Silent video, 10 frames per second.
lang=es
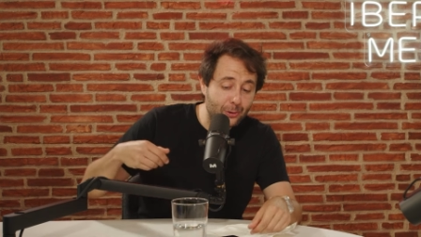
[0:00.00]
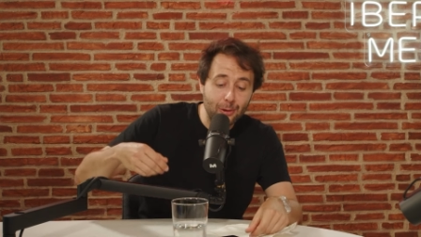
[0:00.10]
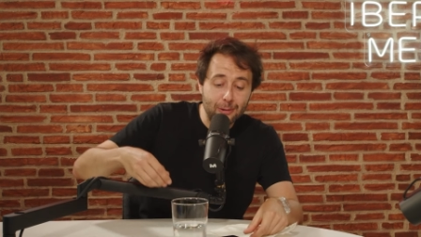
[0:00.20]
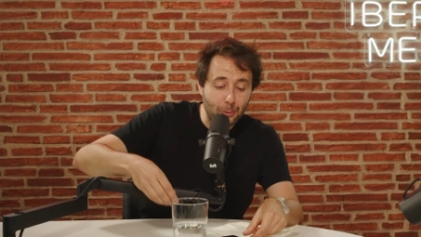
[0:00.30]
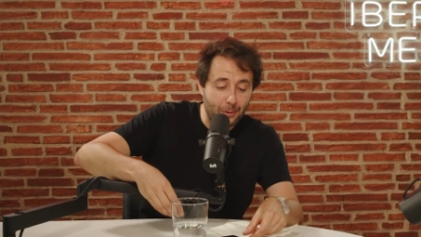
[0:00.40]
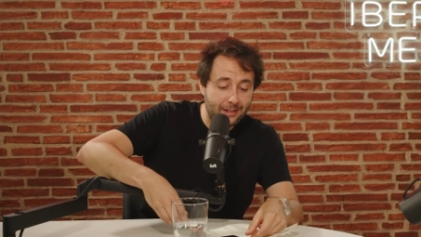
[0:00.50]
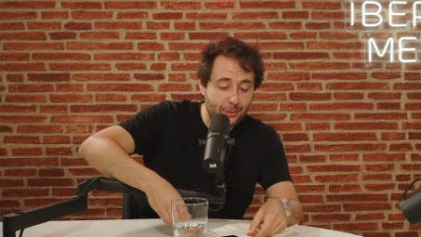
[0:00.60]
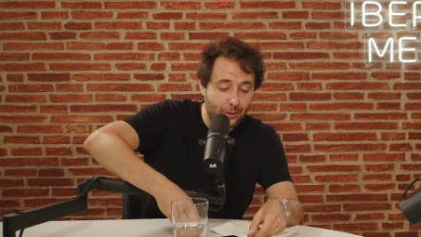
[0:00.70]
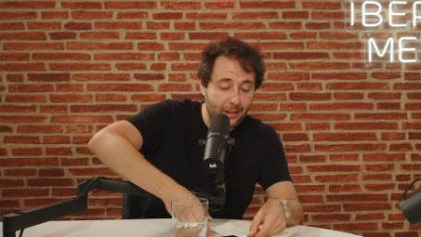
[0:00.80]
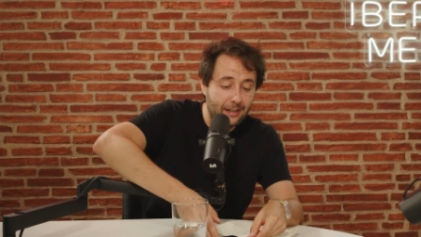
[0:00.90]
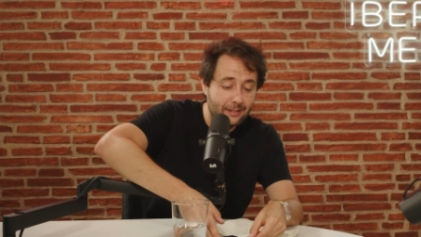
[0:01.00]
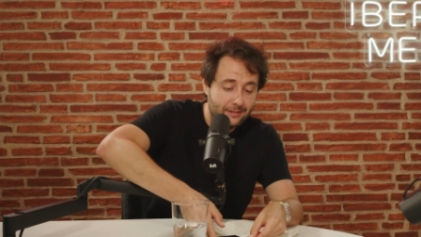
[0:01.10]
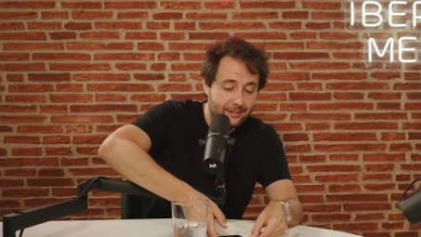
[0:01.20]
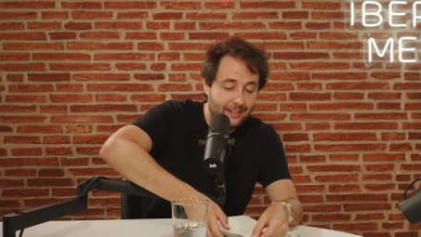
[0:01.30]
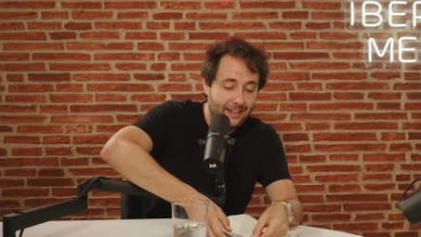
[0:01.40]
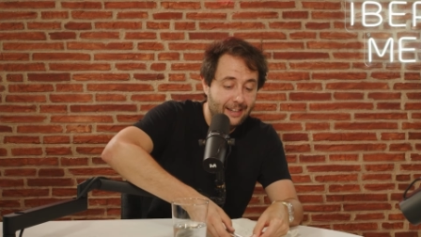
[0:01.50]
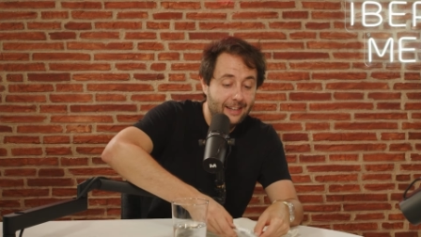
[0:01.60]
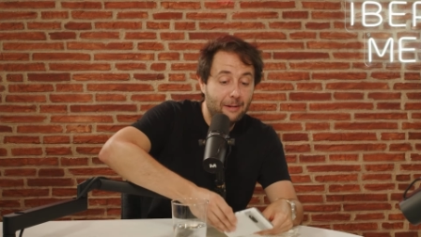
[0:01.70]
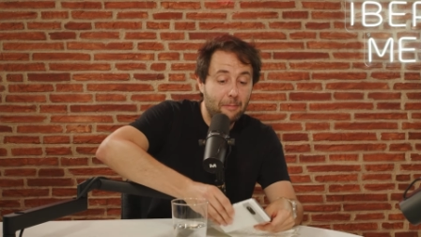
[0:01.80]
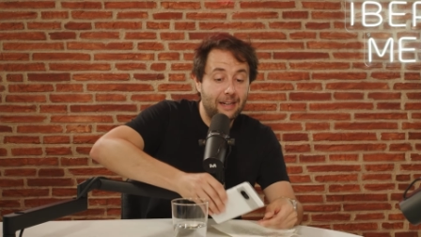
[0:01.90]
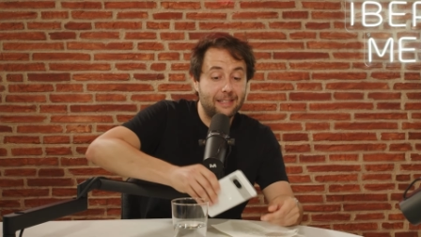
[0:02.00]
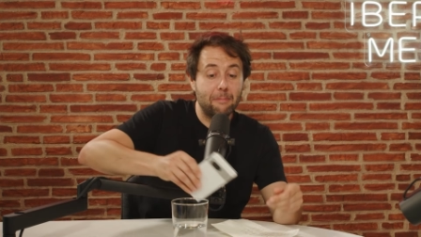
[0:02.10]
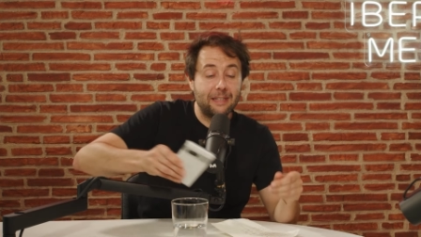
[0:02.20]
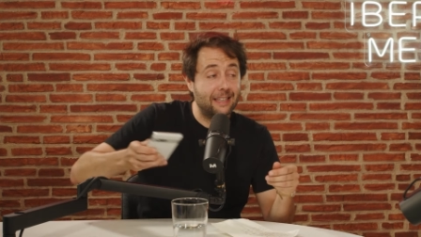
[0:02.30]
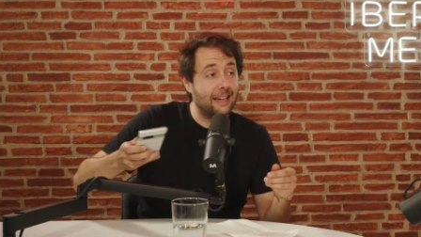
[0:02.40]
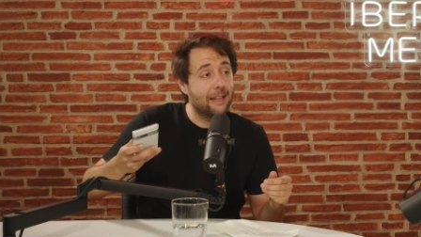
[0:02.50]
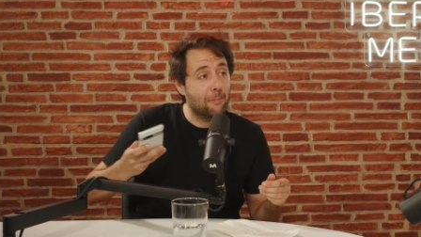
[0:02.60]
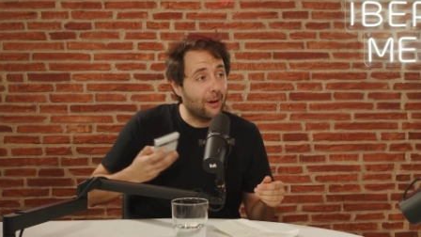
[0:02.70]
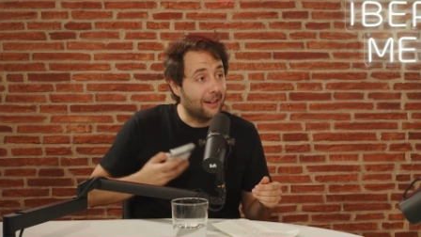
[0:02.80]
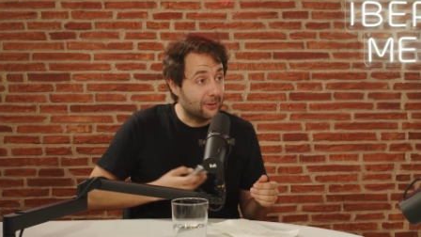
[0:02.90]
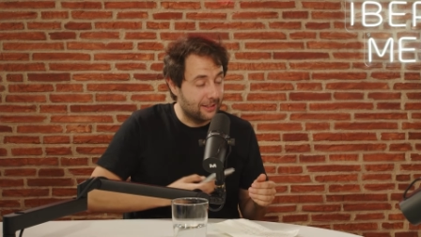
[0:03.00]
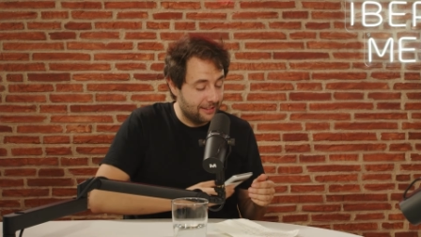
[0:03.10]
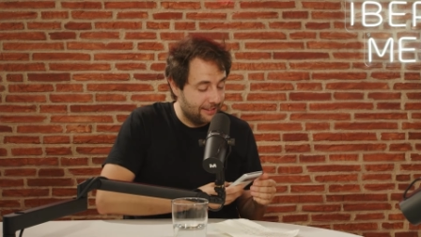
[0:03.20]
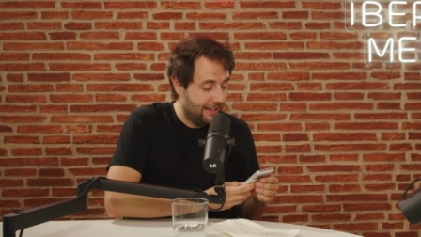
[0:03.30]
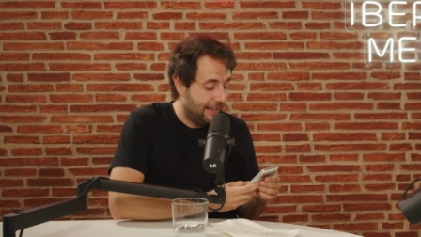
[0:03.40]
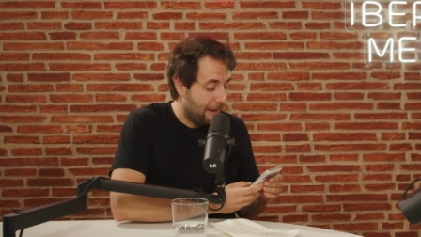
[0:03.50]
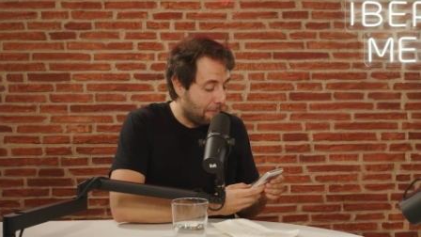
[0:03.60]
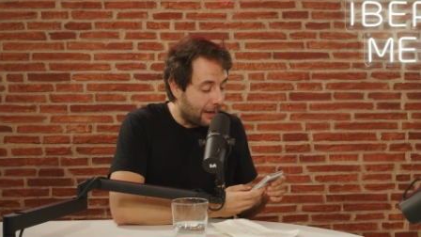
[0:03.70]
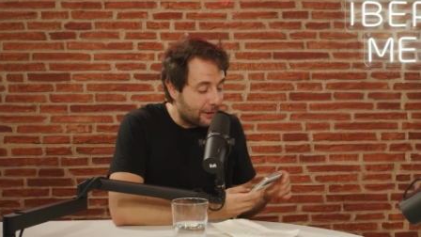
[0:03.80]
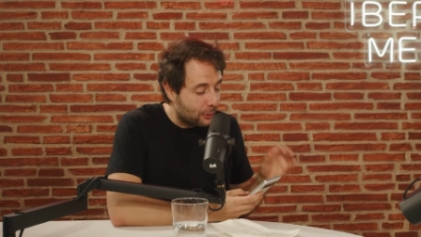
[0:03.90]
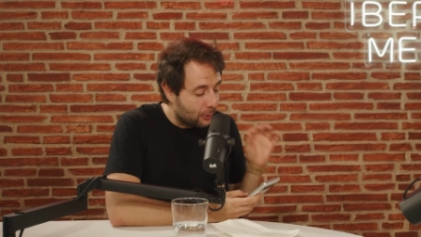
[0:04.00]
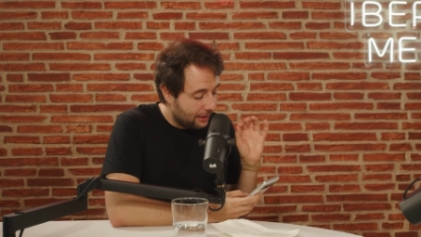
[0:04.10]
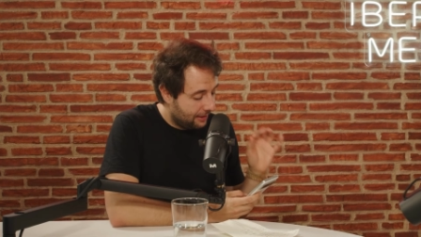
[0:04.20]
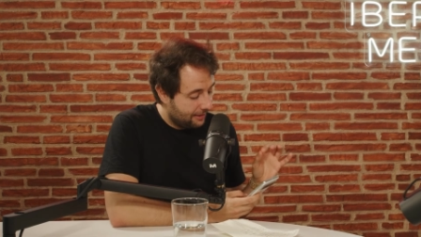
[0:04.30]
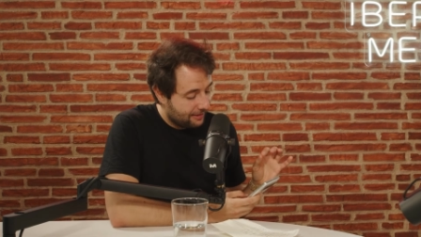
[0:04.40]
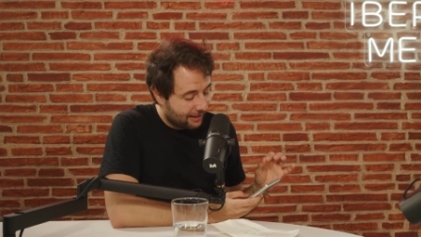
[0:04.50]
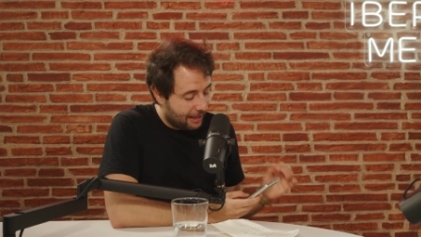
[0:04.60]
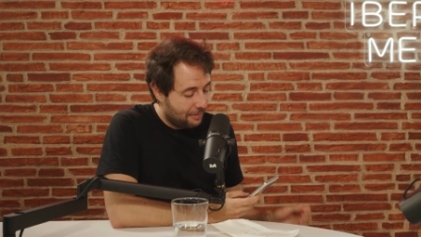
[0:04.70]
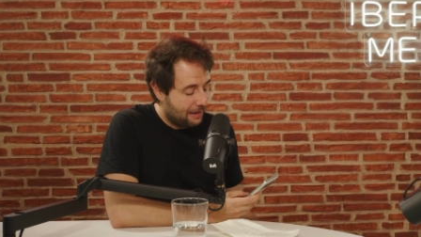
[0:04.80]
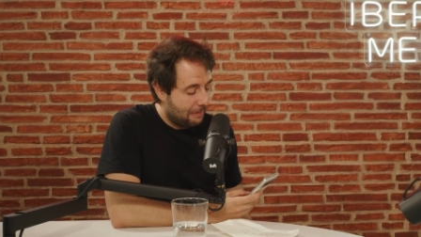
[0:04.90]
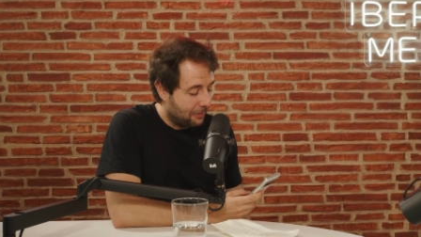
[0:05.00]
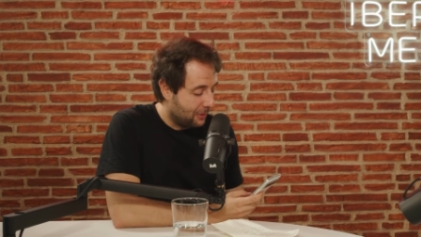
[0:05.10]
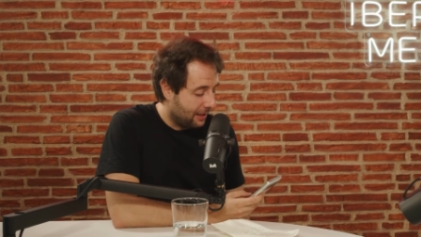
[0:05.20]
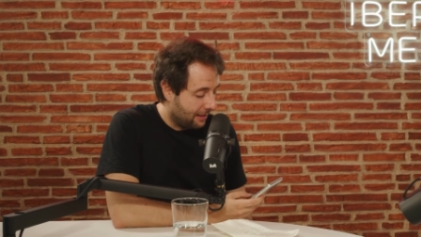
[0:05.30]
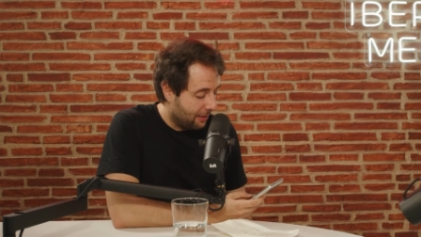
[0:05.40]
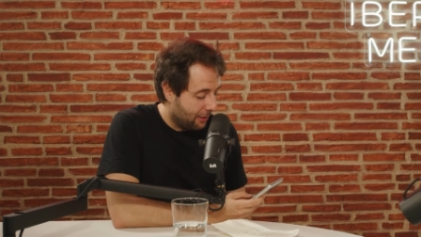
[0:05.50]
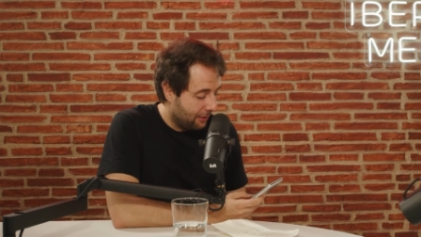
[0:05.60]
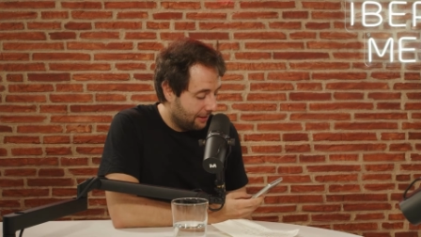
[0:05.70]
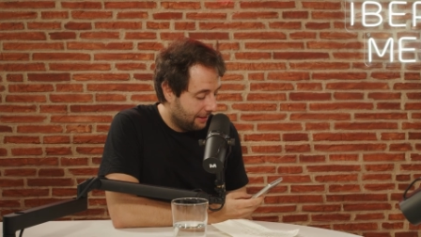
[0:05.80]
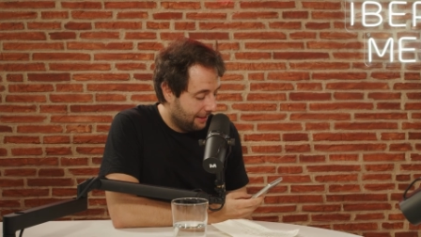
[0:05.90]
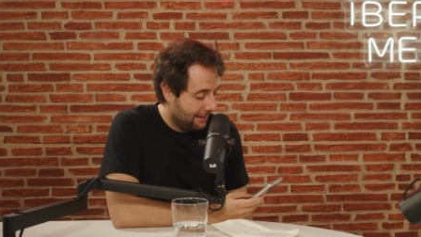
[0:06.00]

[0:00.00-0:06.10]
todas tus redes sociales, me las investigué por la noche, pero hay un tuit que ahí me llama mucho la atención.